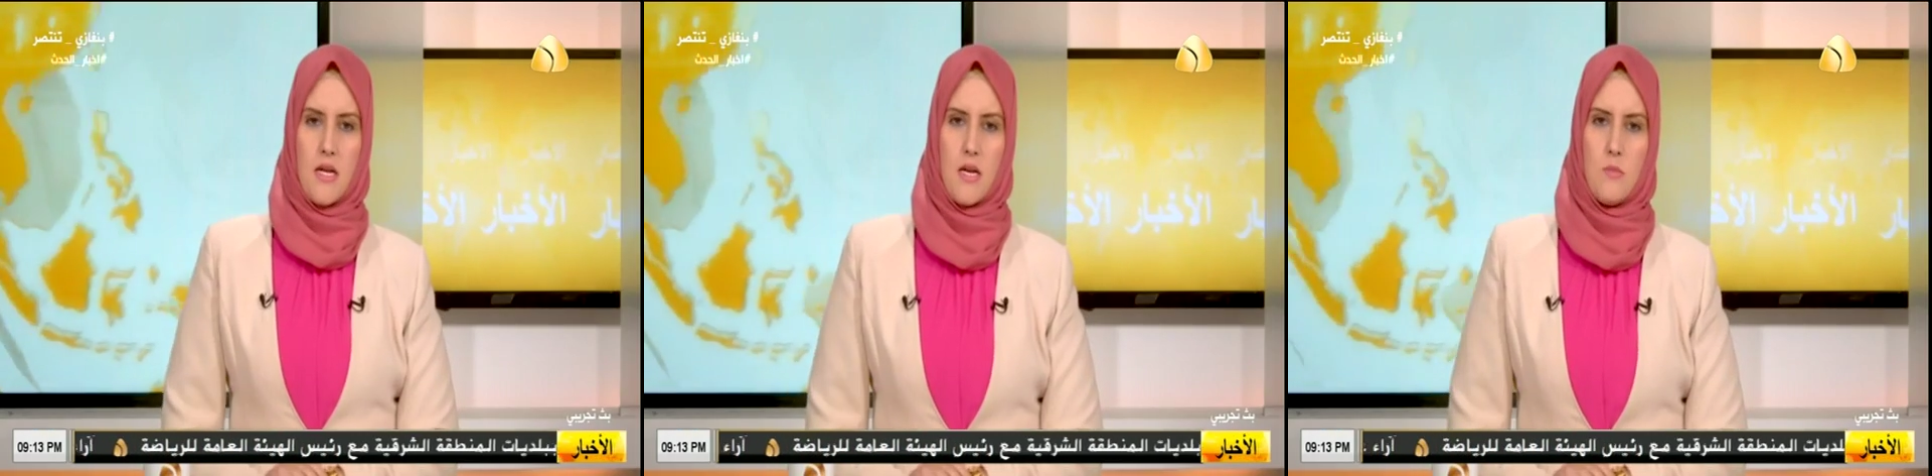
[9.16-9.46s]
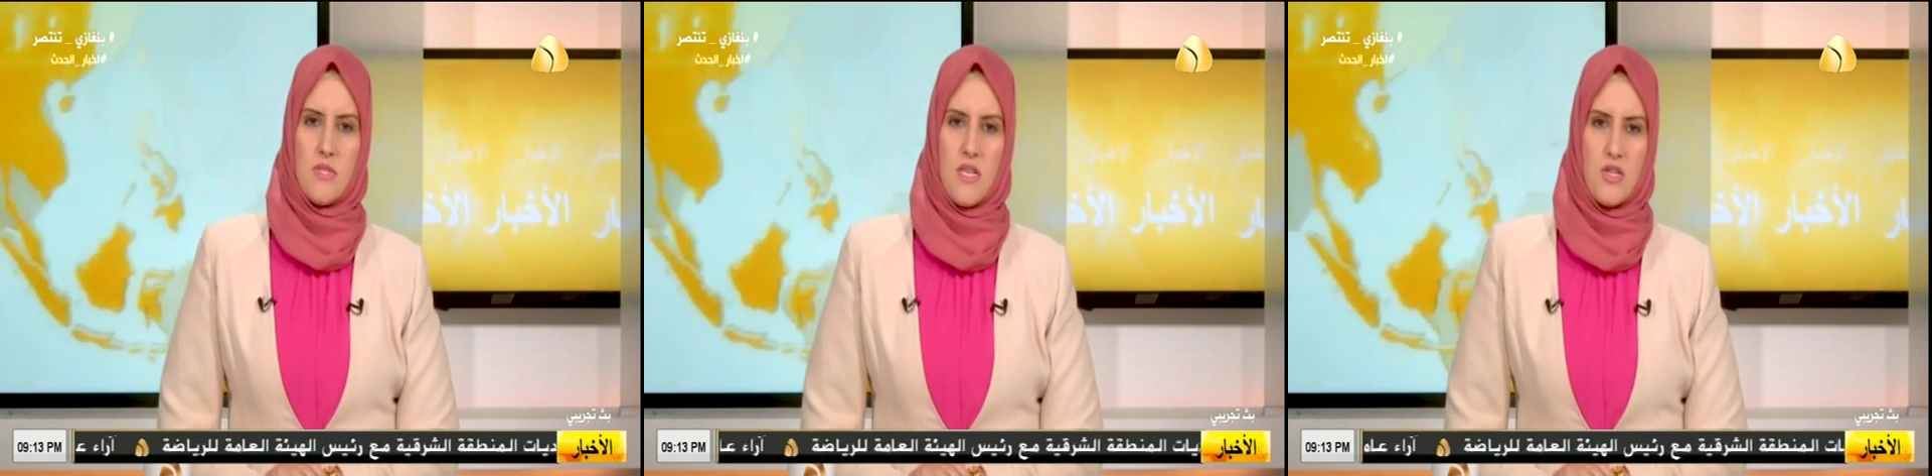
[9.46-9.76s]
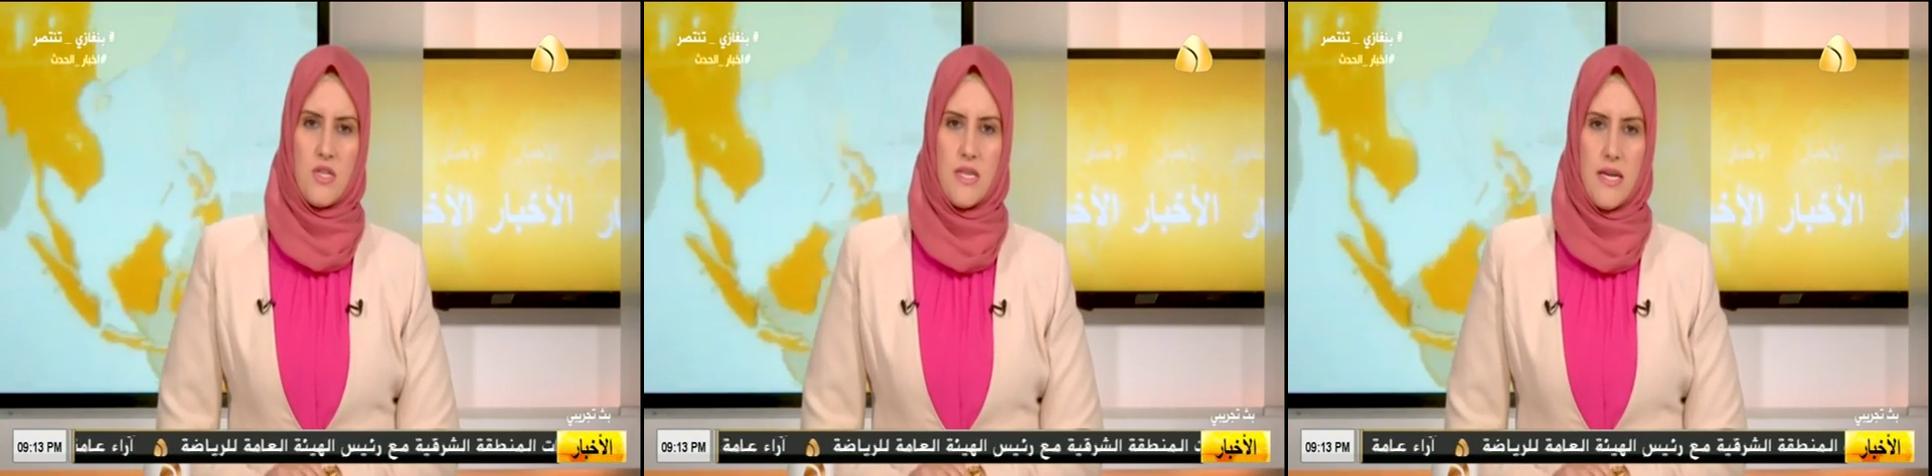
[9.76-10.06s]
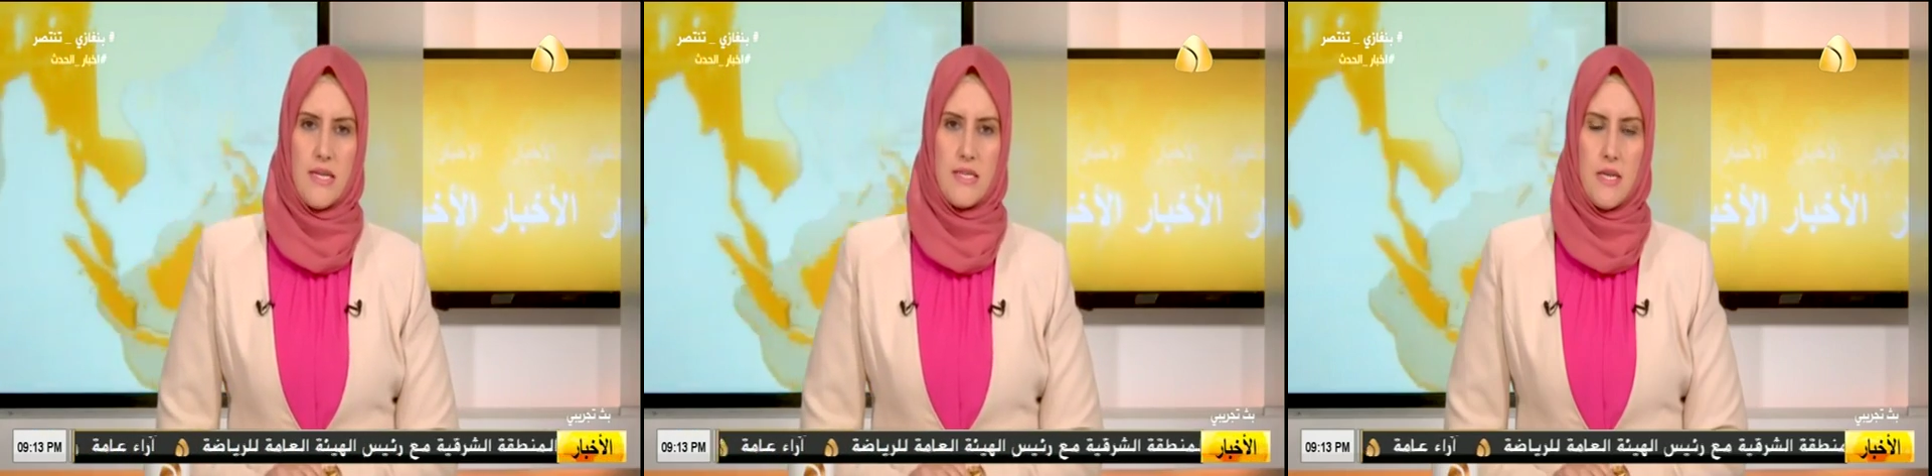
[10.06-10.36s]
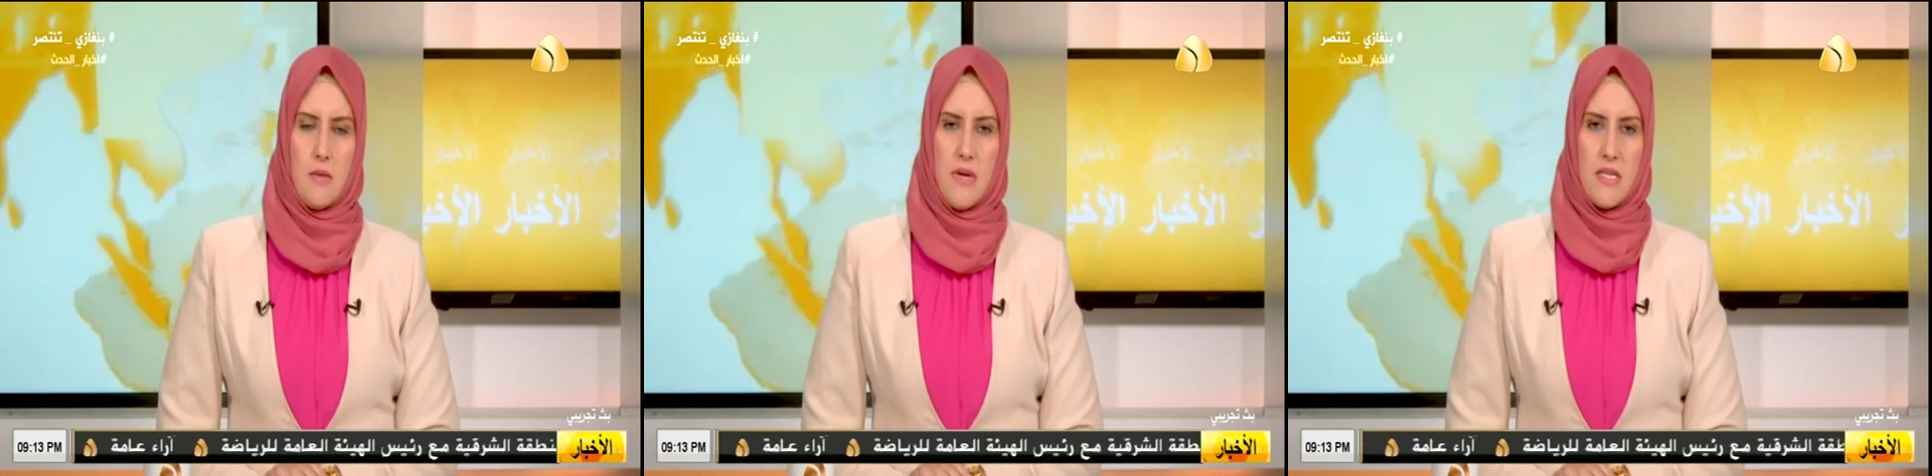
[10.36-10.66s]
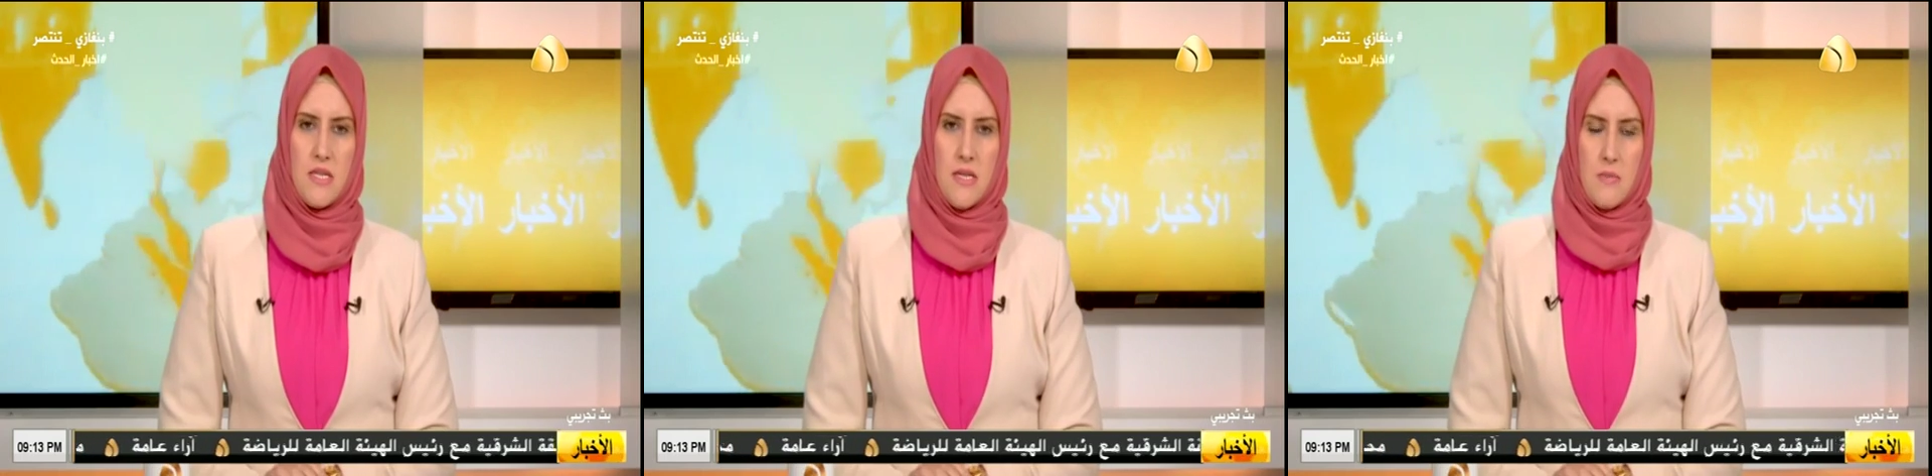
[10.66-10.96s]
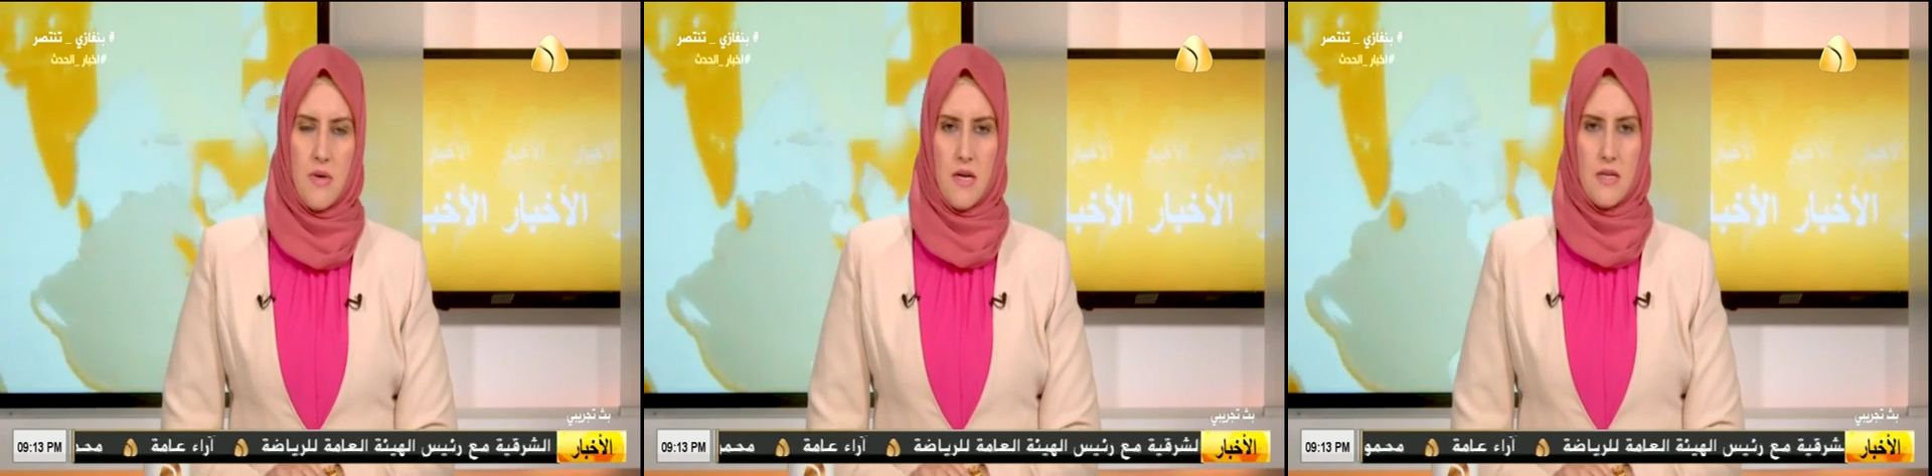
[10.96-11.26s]
عن آخر مستجدات
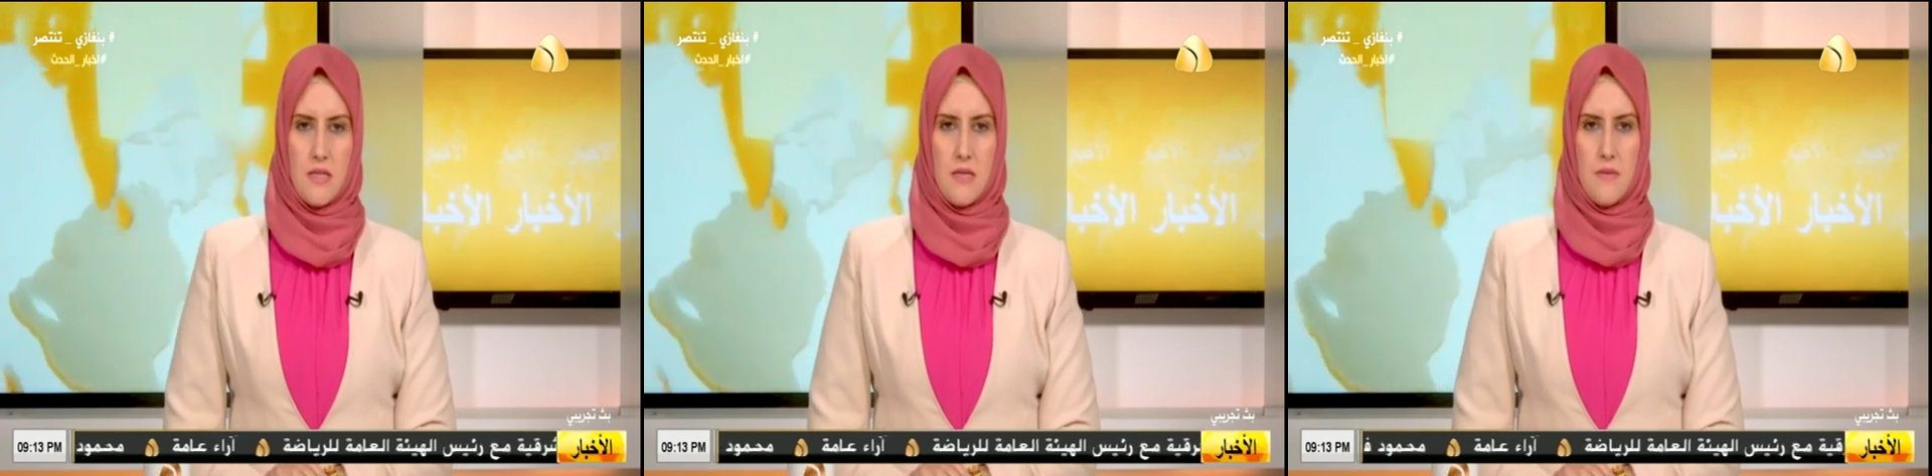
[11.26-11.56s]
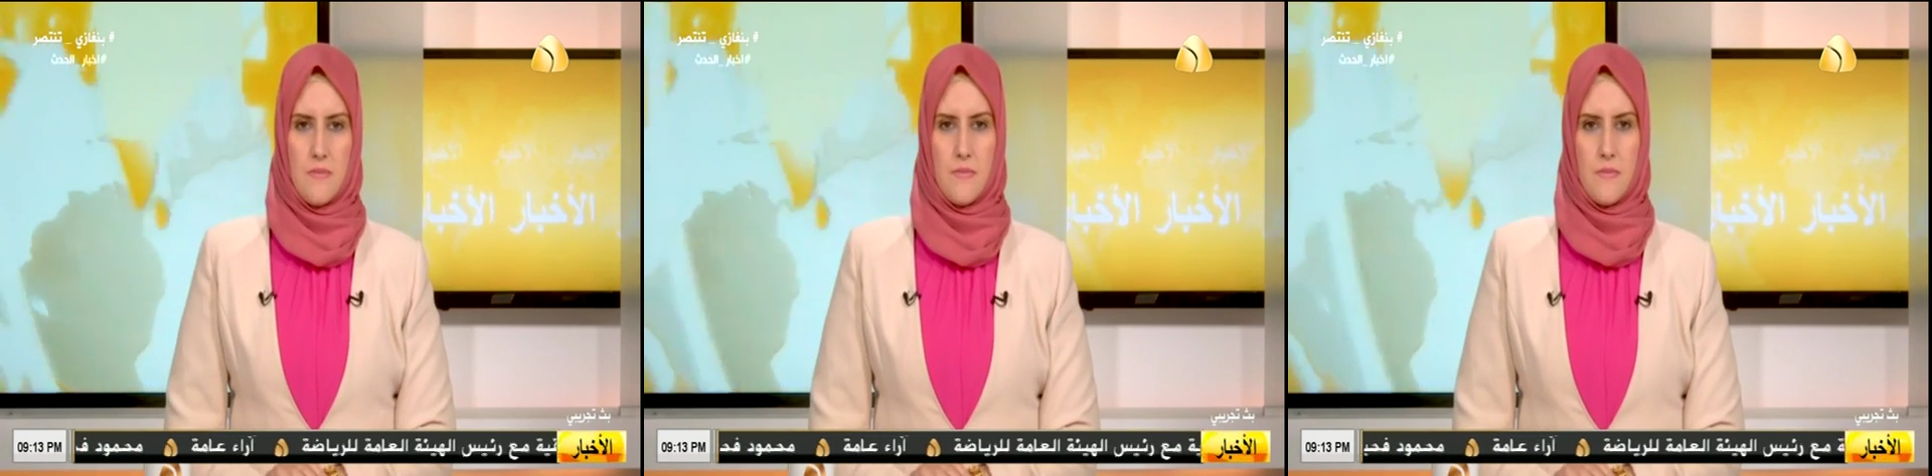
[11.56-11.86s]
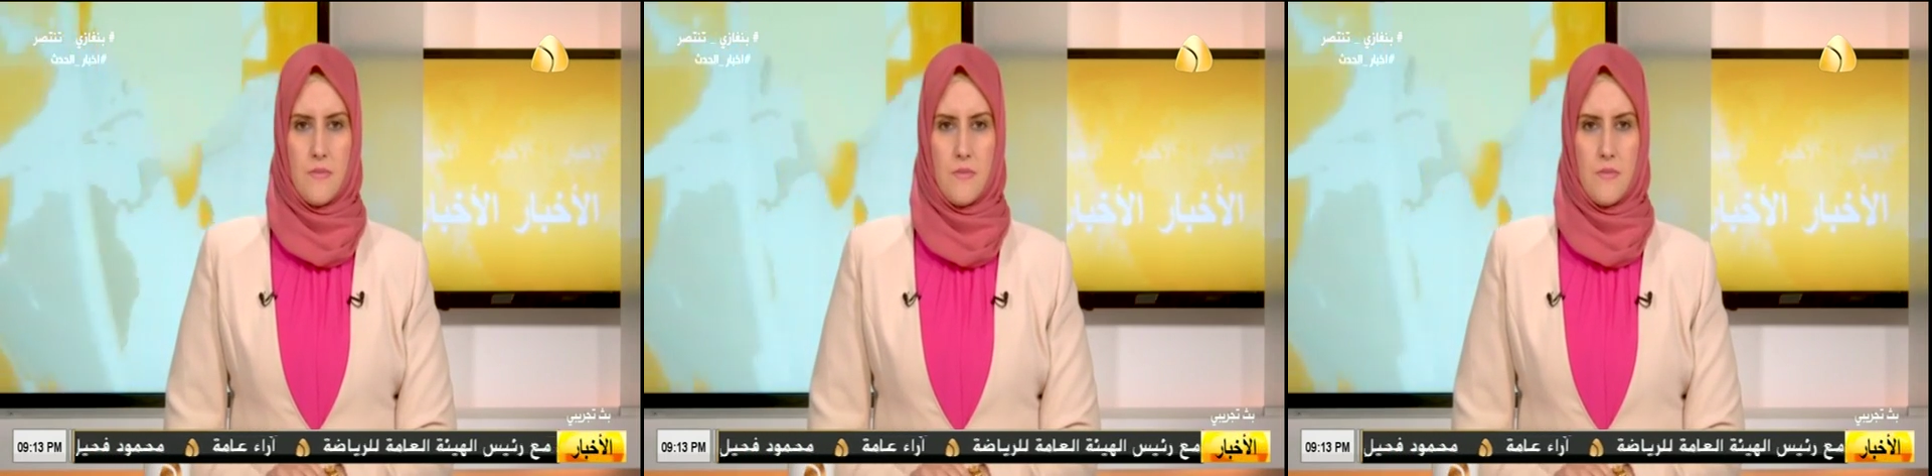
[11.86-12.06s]
مدينة بنغازي